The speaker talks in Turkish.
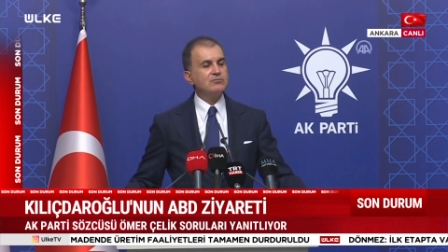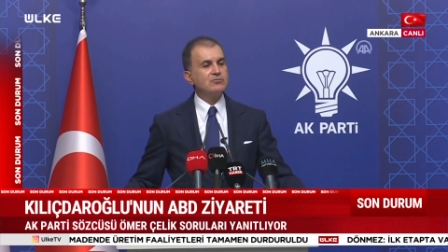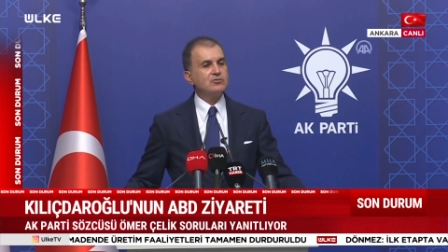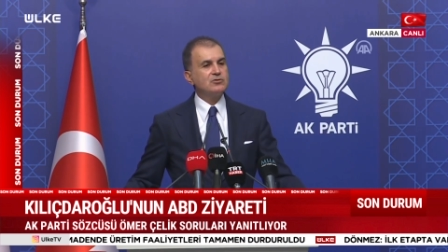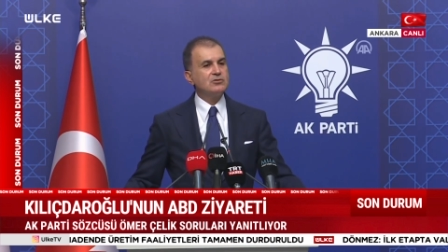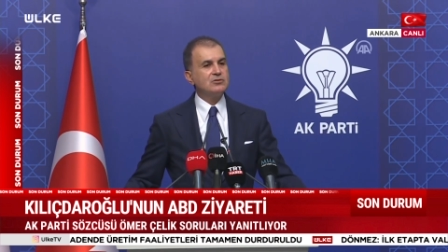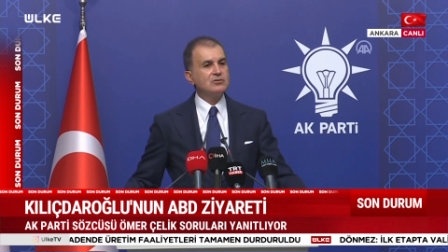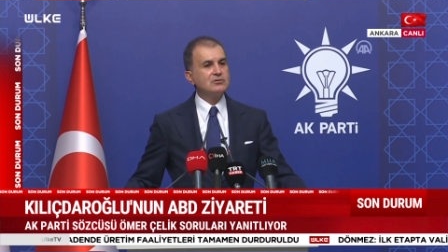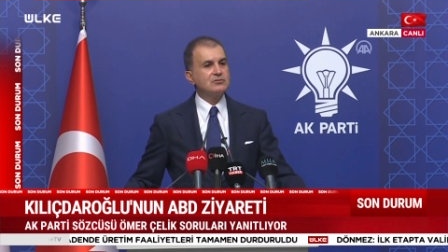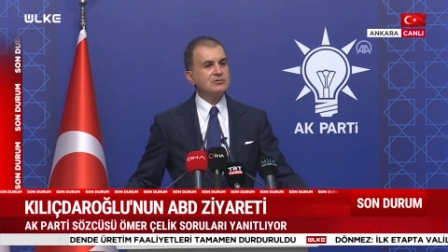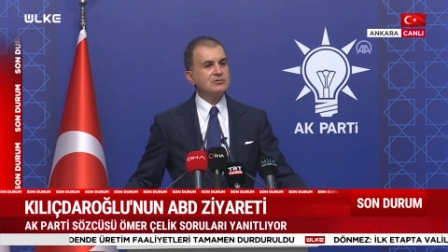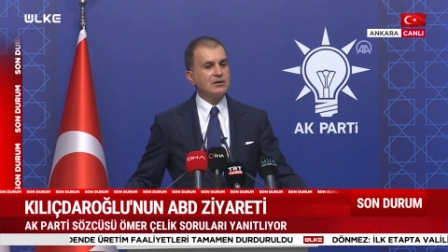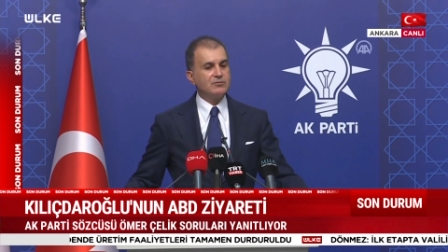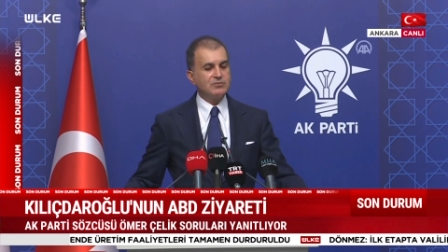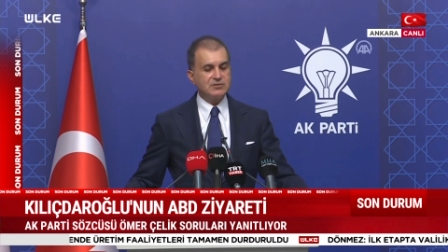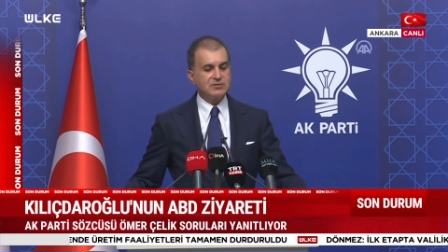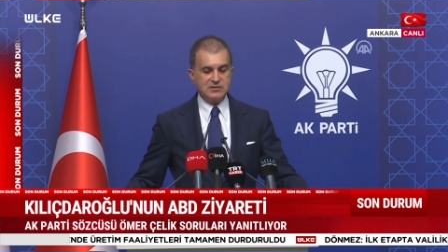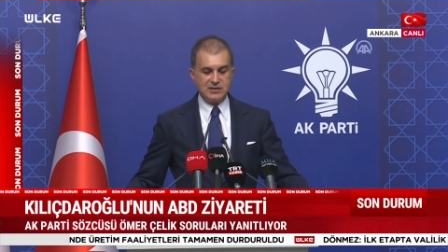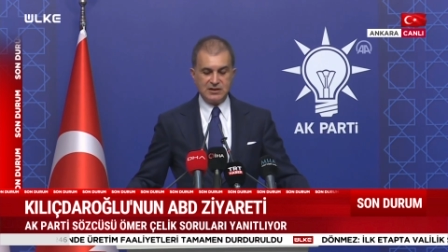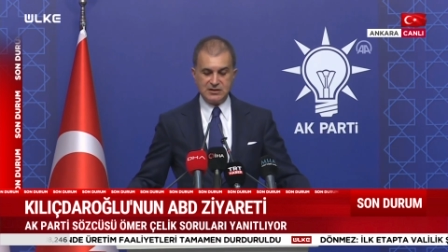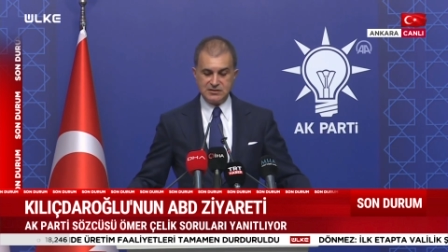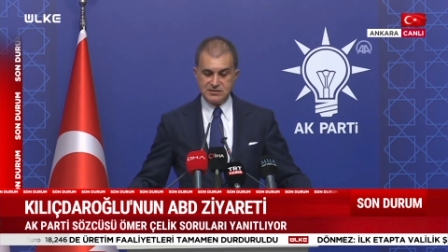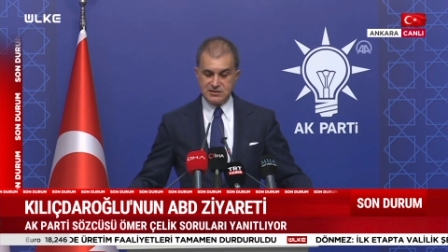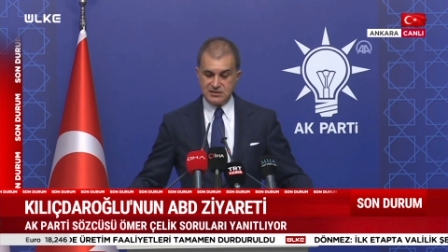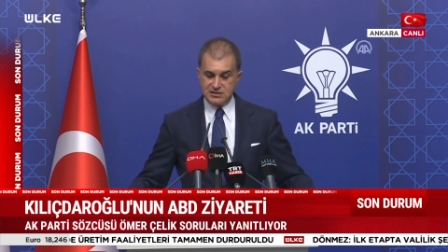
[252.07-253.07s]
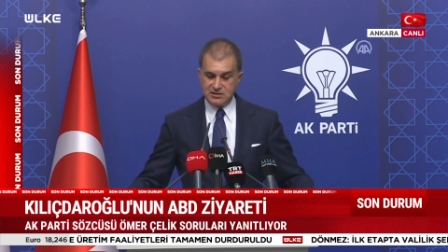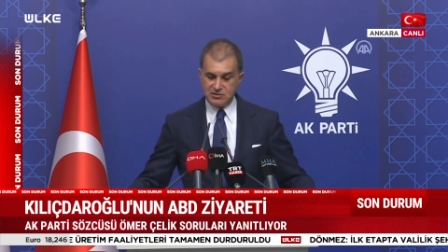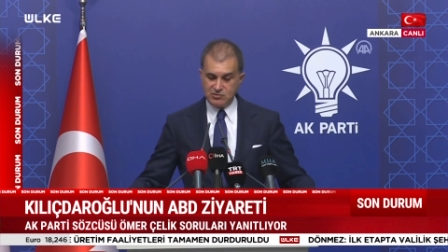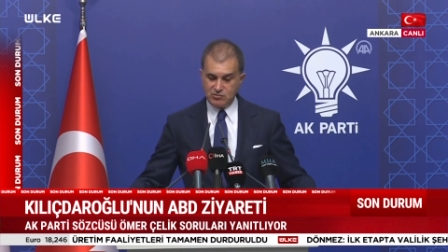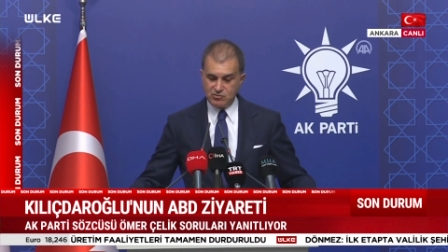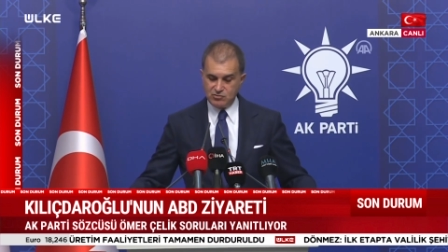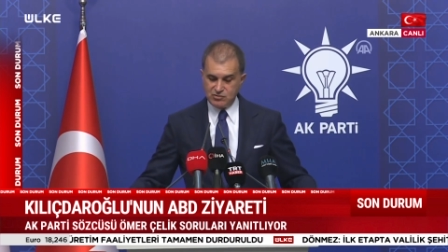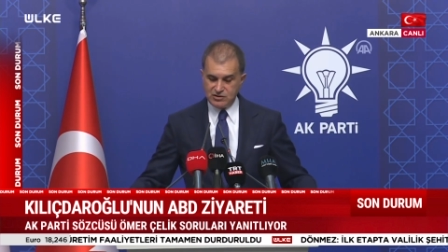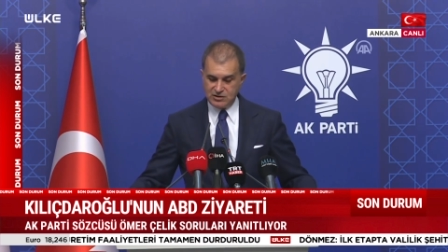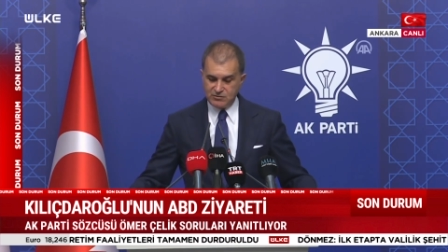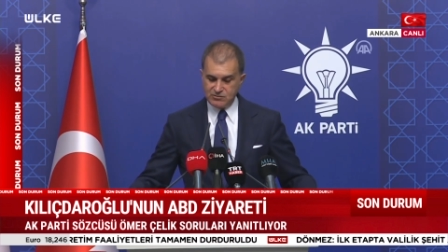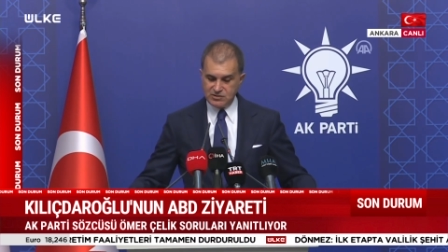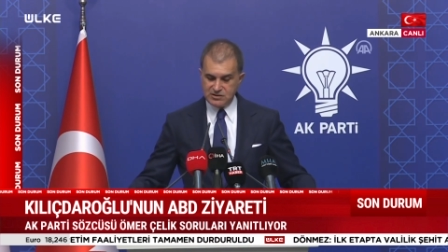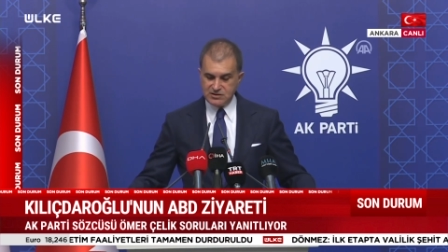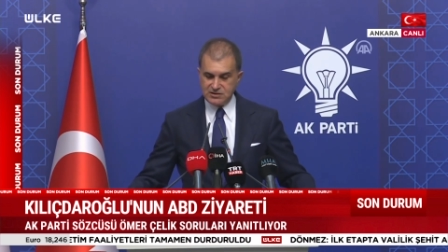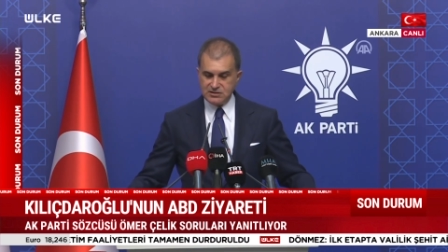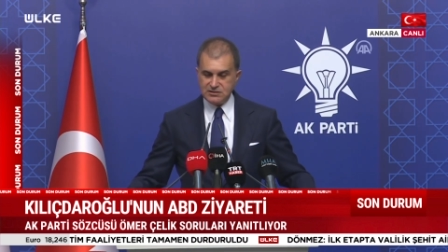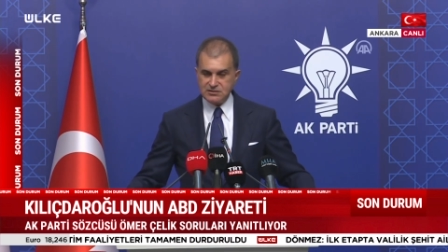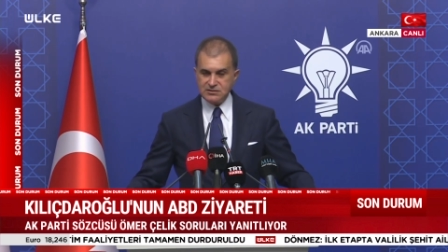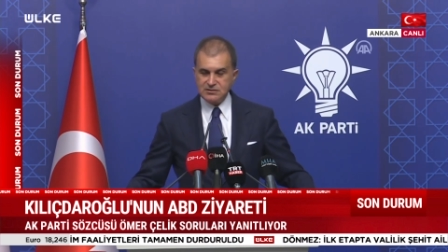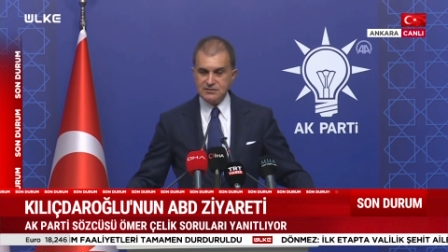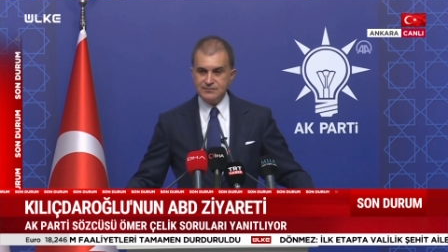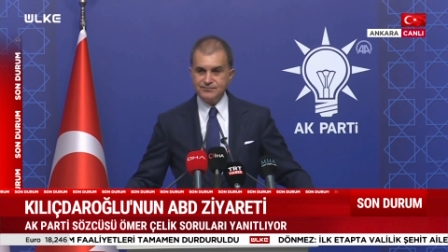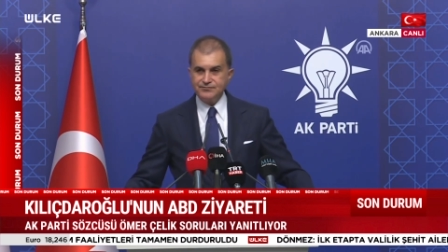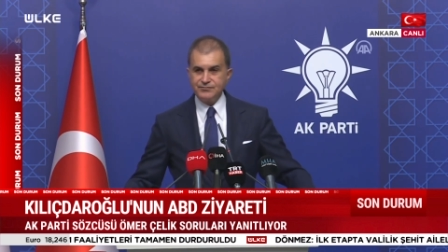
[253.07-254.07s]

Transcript: bu tabii siyasetin gündemidir.